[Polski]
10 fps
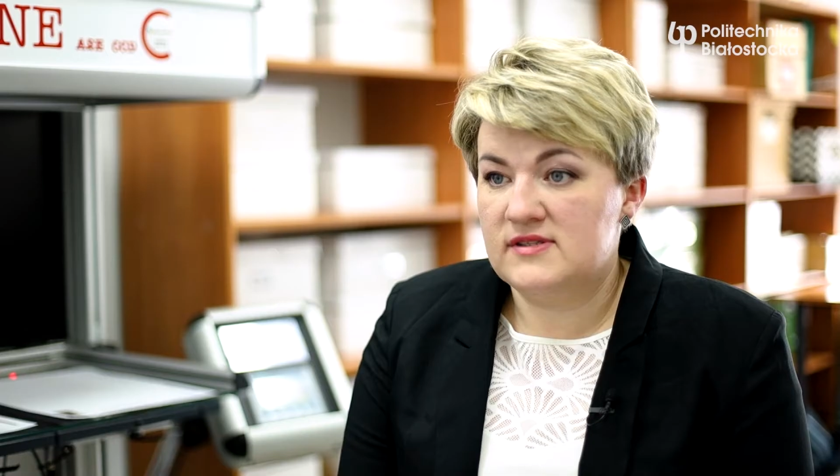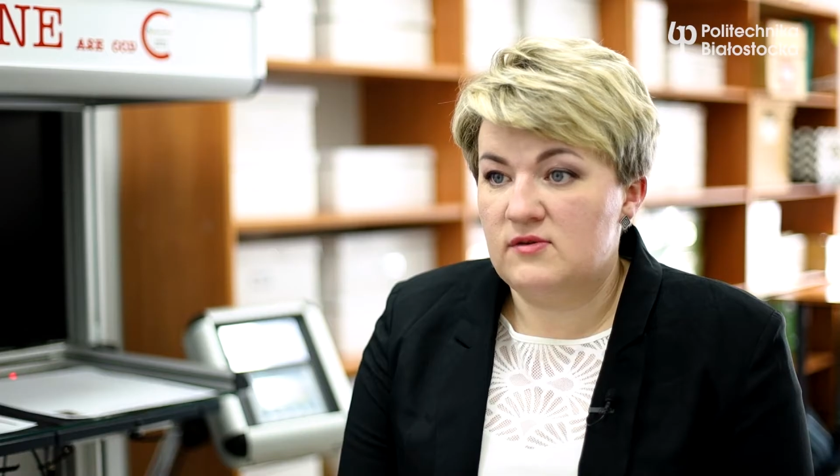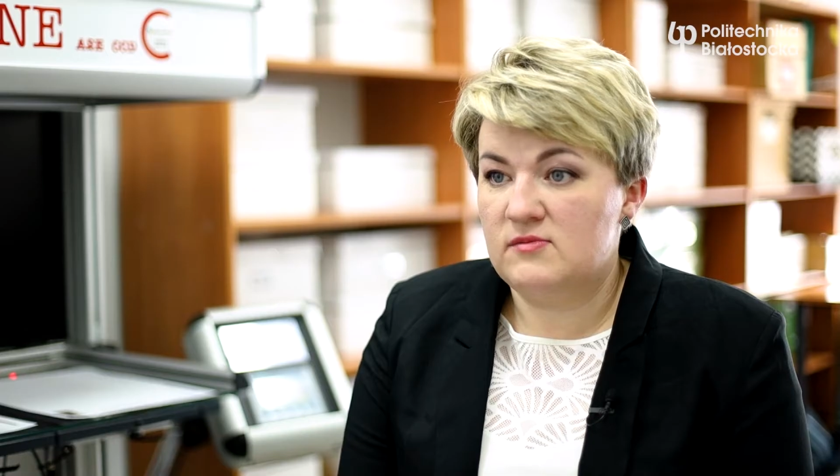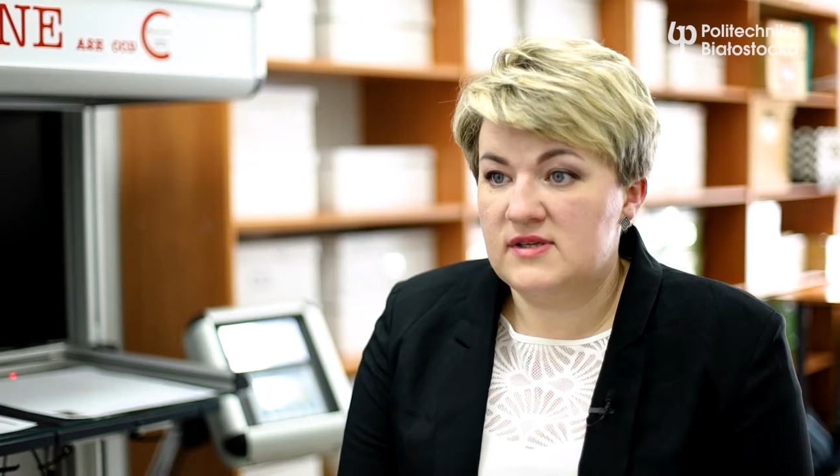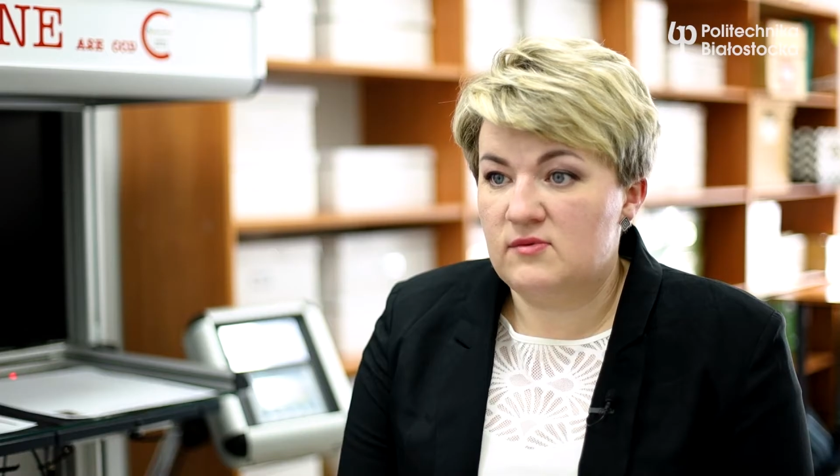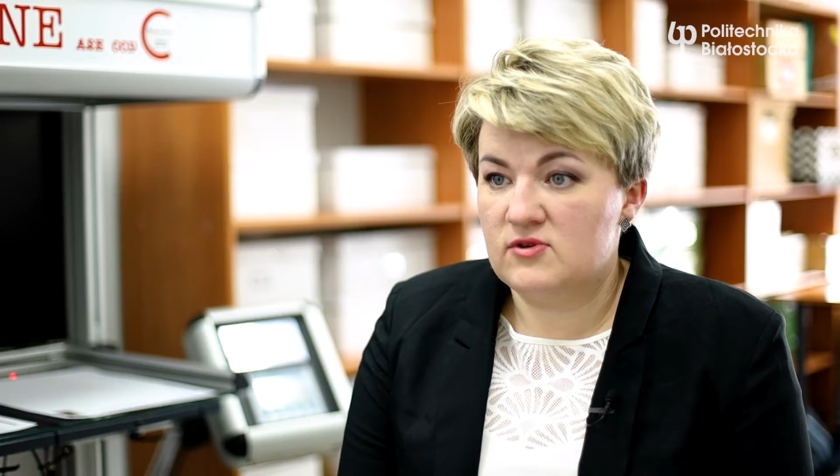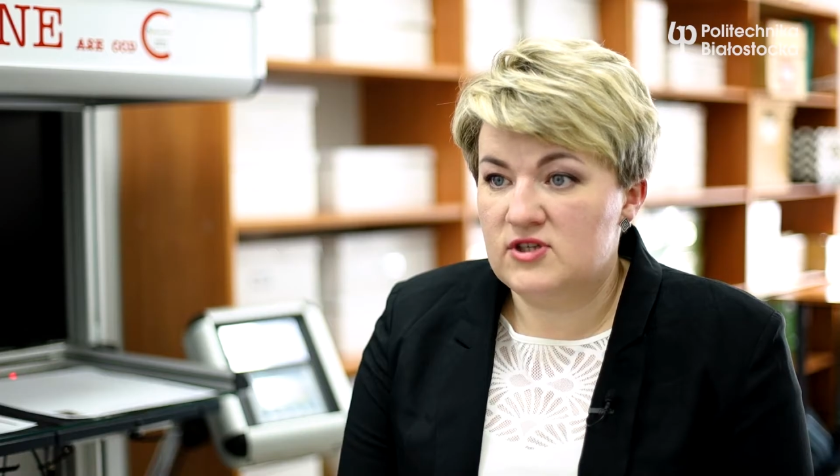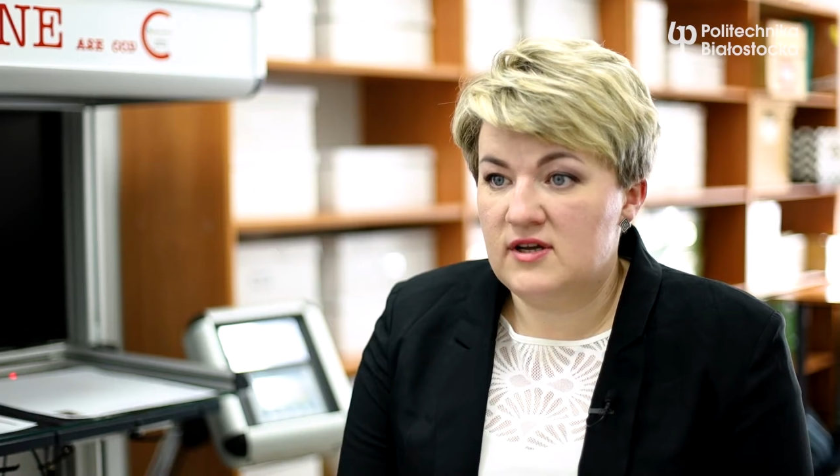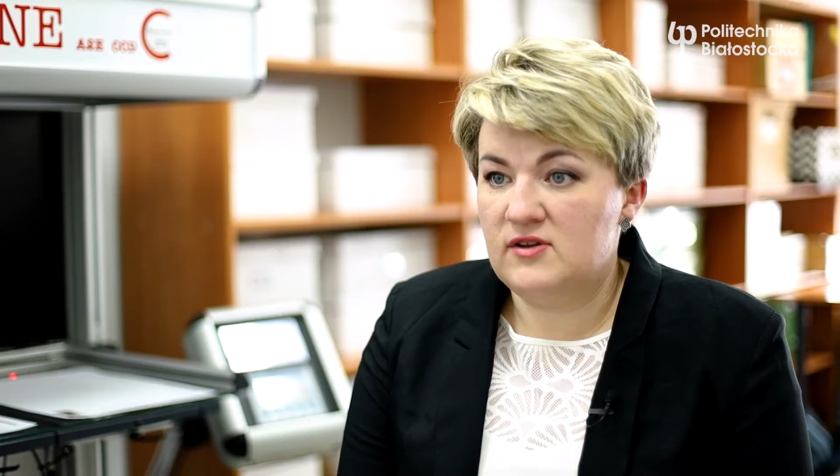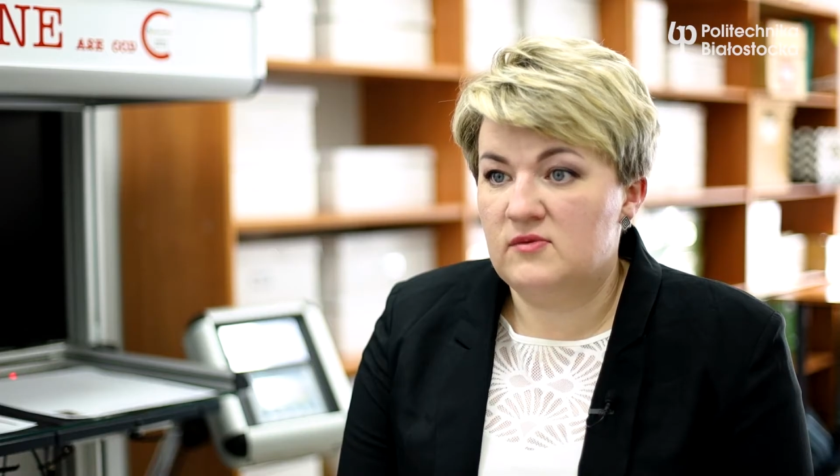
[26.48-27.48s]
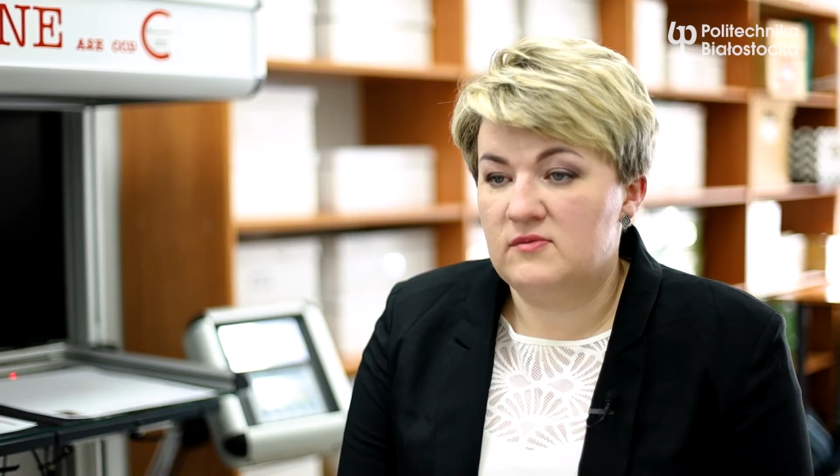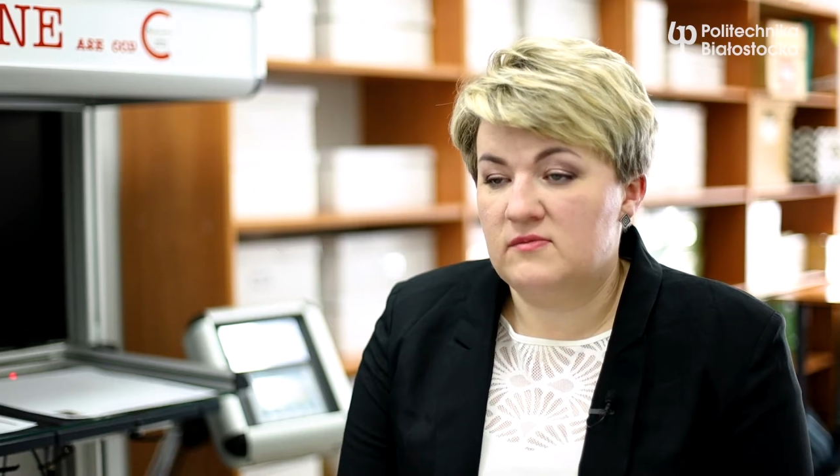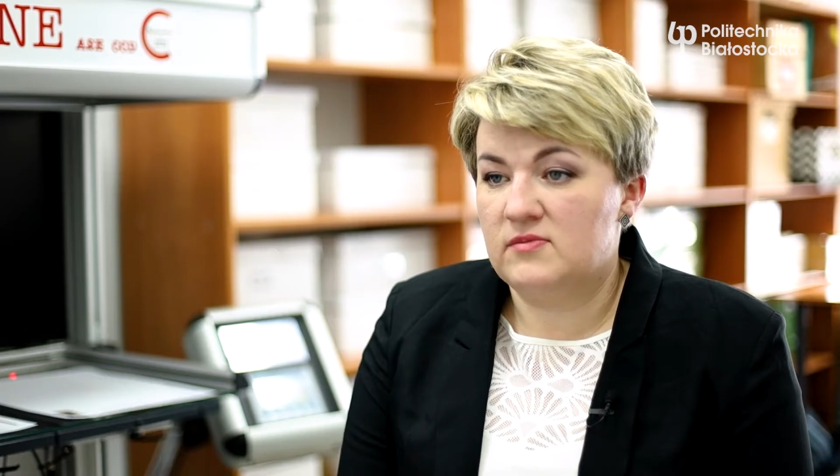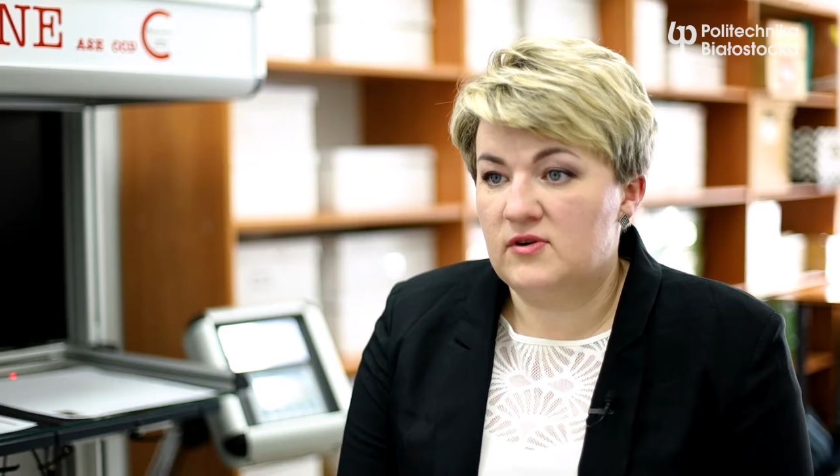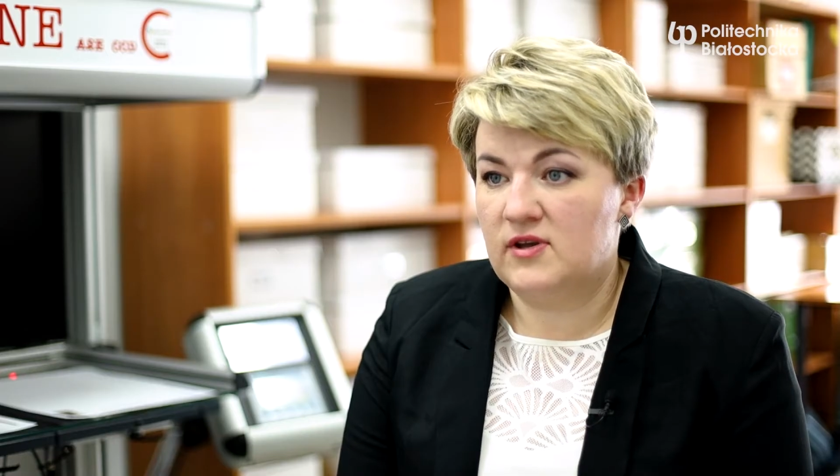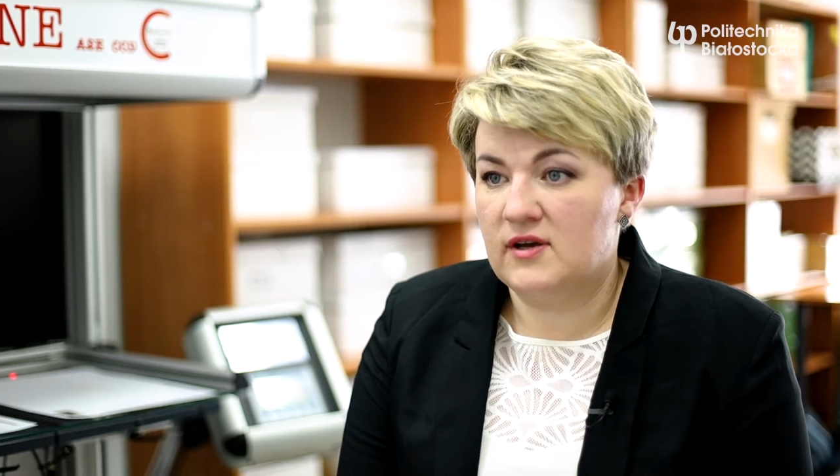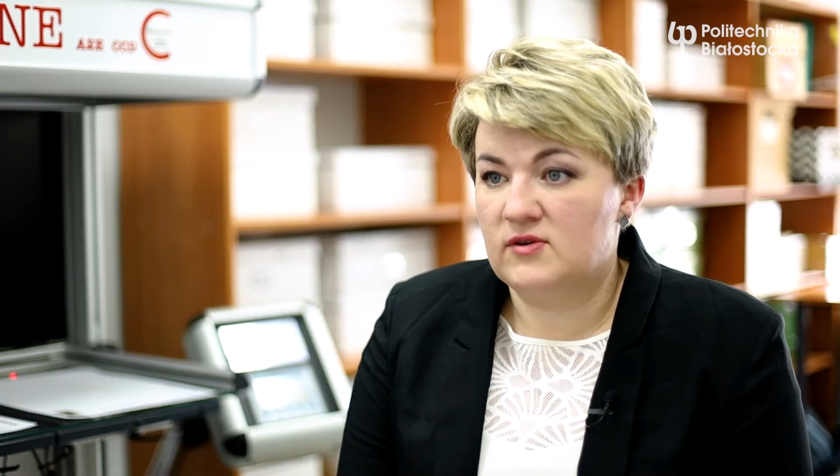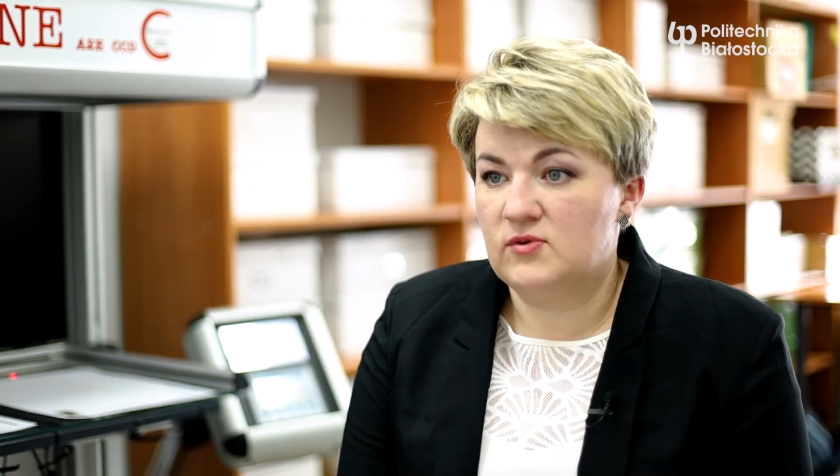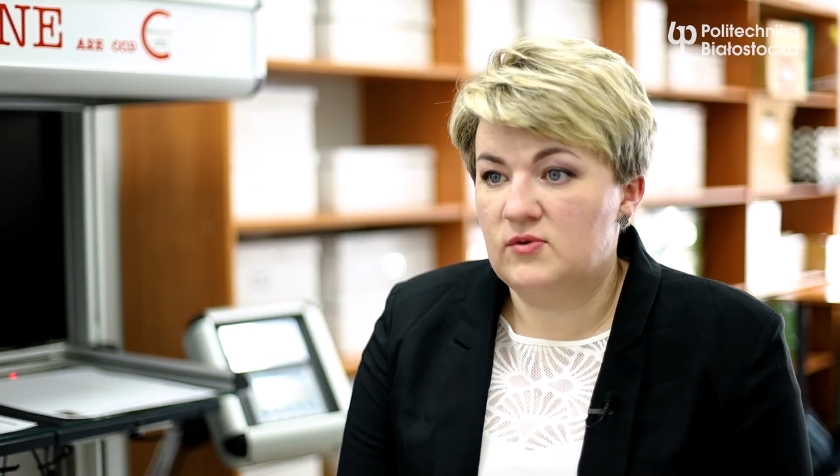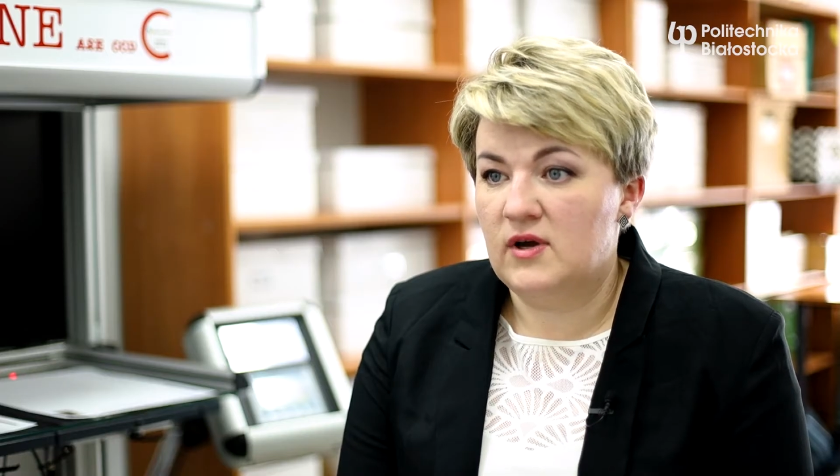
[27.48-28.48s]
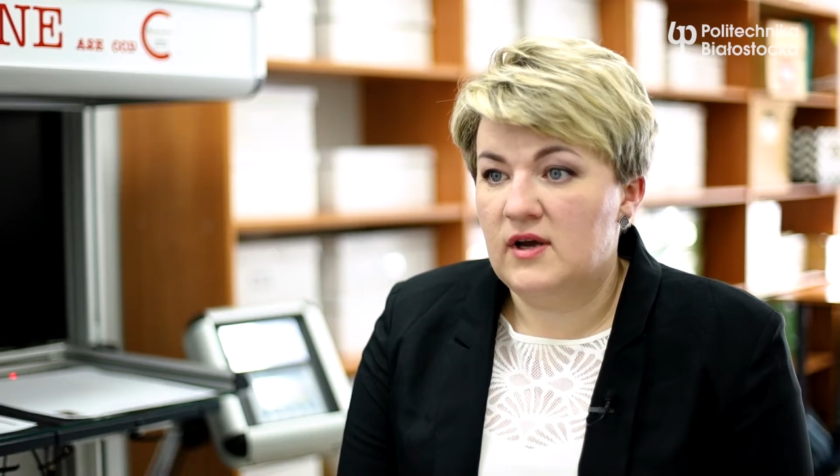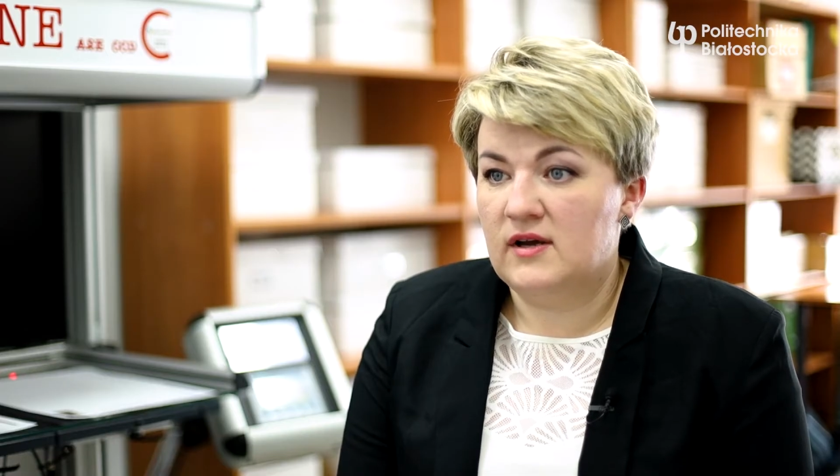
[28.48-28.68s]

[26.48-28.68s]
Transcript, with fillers: całym założeniom projektu,